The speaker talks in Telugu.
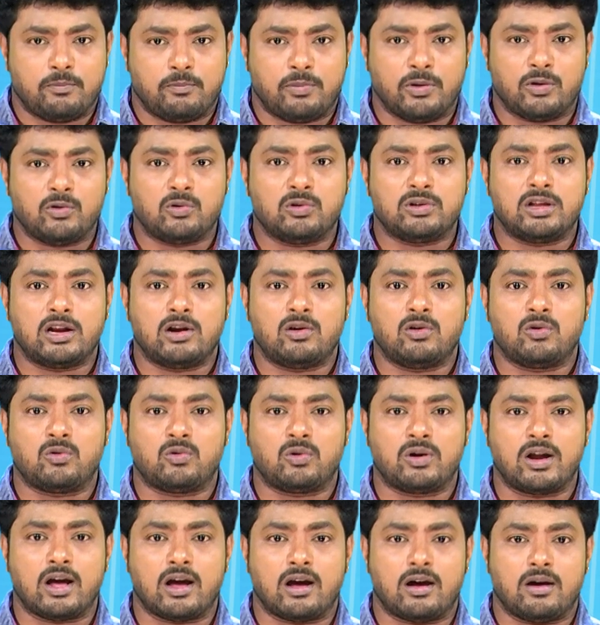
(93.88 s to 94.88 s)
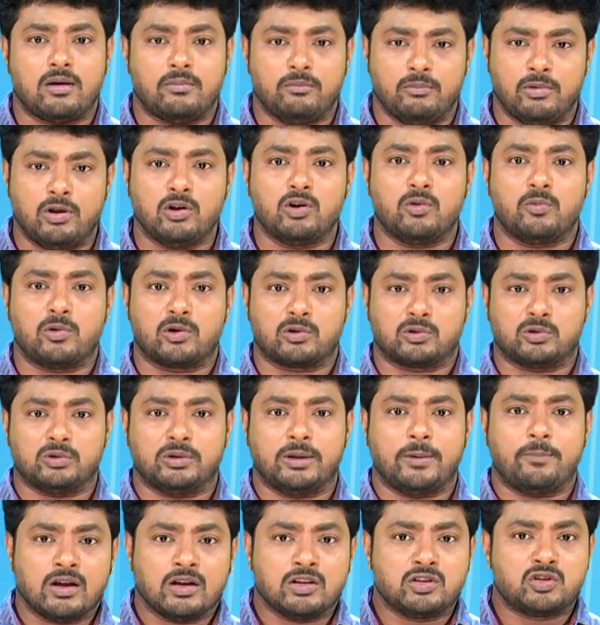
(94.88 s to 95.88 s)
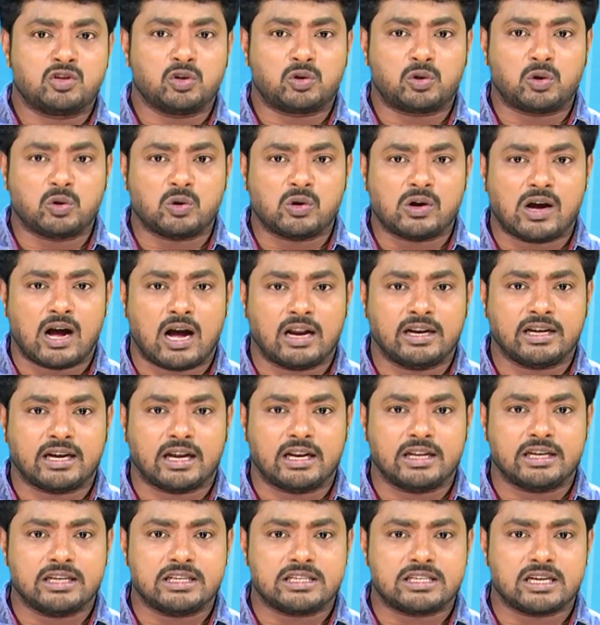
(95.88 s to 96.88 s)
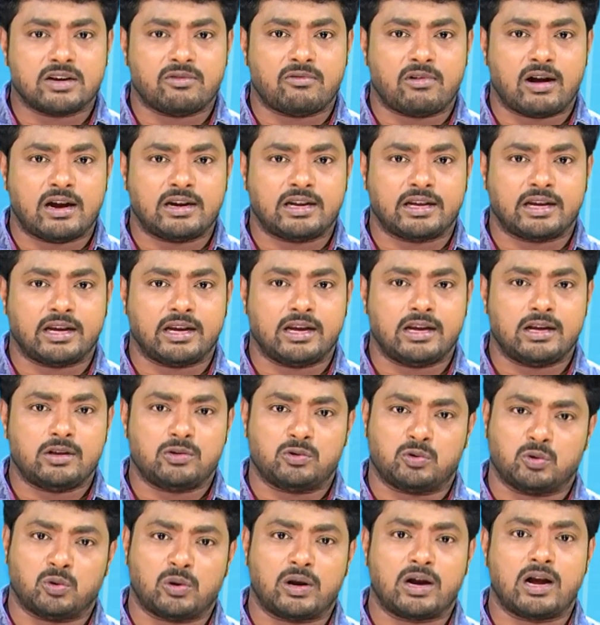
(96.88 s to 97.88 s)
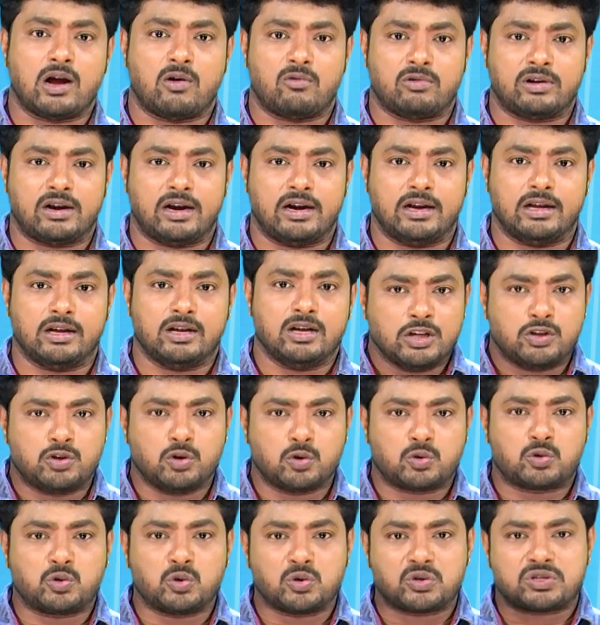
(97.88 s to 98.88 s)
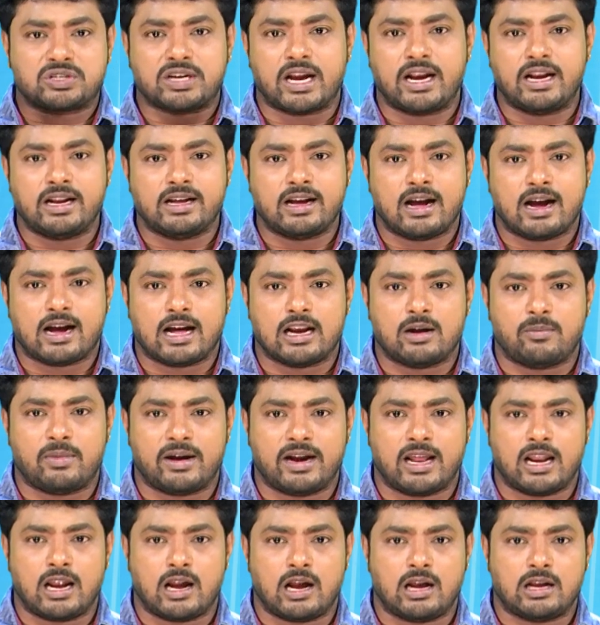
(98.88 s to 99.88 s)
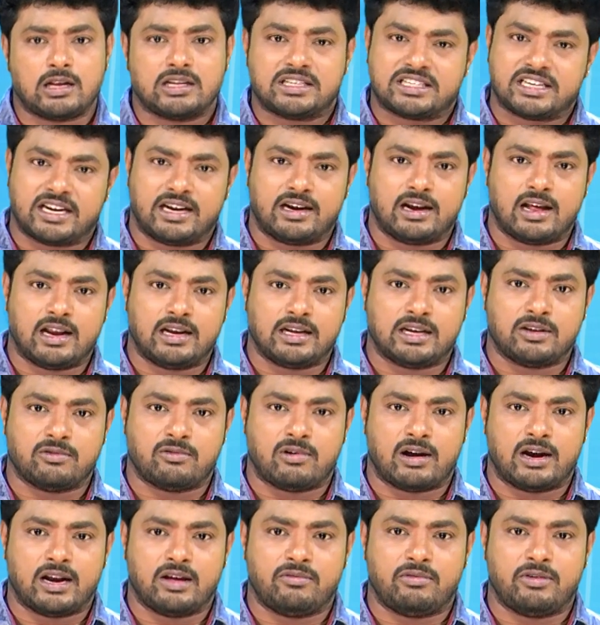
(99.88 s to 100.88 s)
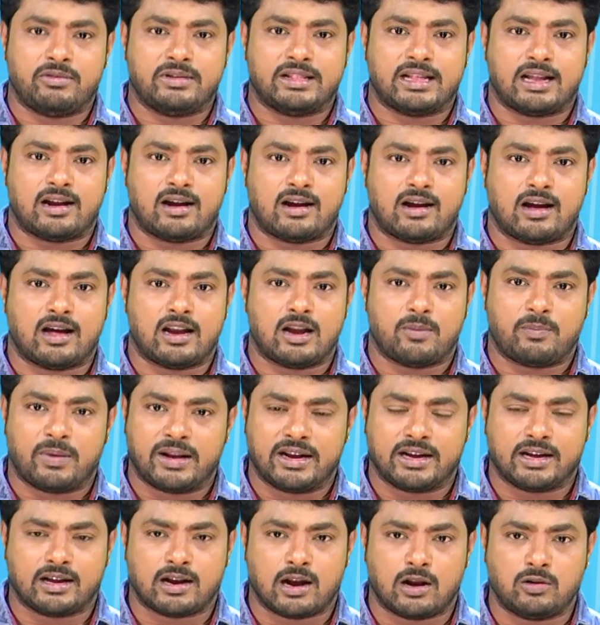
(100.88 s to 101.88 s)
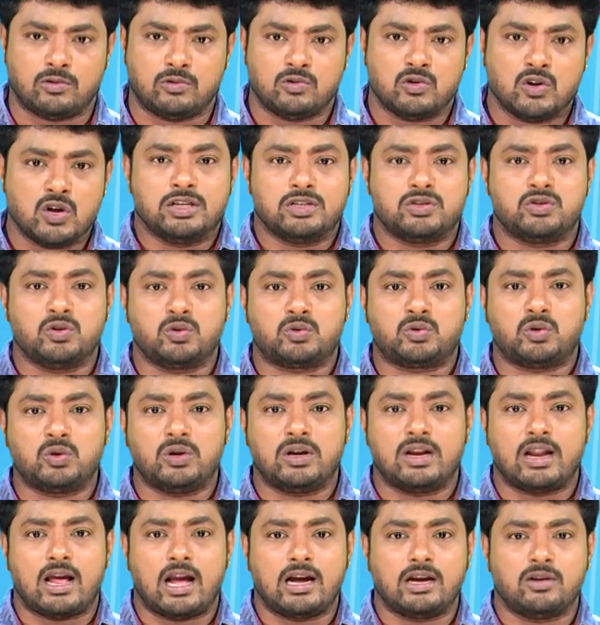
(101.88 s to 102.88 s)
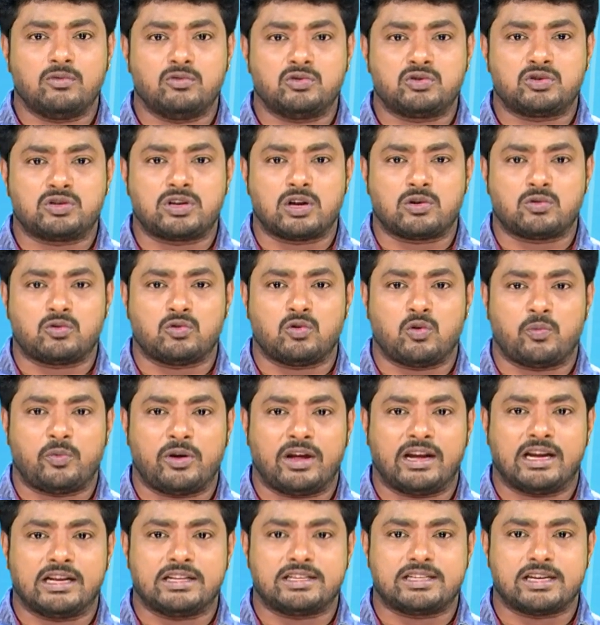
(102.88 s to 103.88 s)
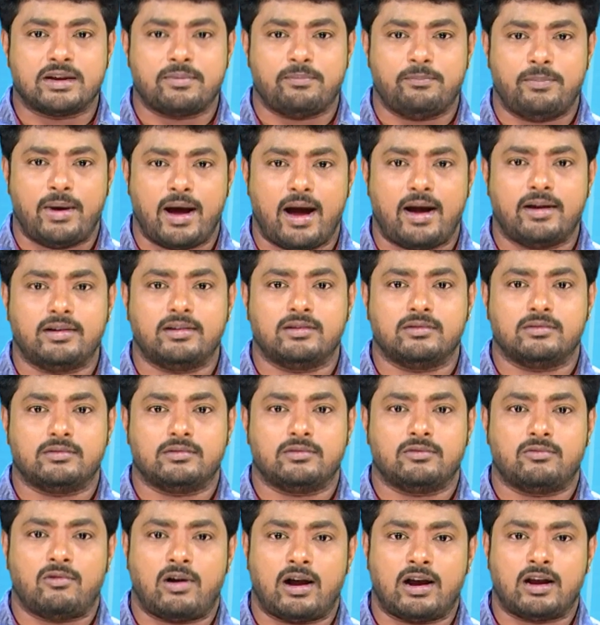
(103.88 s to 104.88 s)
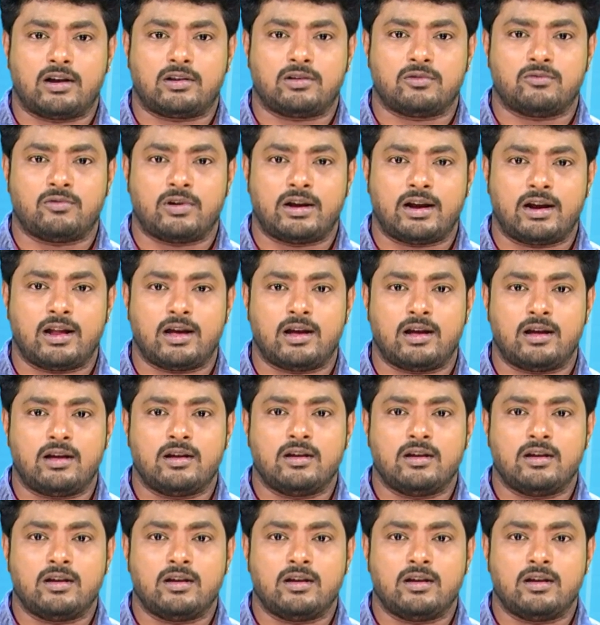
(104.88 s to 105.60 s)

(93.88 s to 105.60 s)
పెరుగుదలలో కూడా మెరుగుపడుతుంది జుట్టుకు హాని కలిగించే వాటికి దూరంగా ఉండండి జుట్టు స్టైల్గా కనబడేలా చేయడానికి వాడే వివిధ రకాల పరికరాలు జుట్టును లాగి ఉంచుటకు ఉపయోగించే బ్యాండ్ వాడటం వలన